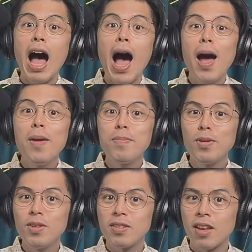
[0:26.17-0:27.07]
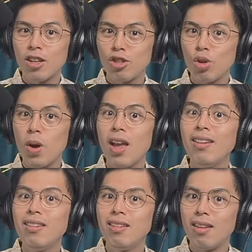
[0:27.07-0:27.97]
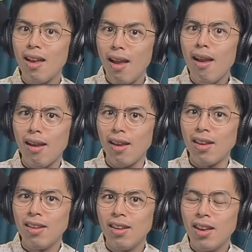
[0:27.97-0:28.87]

hypersexual and gay。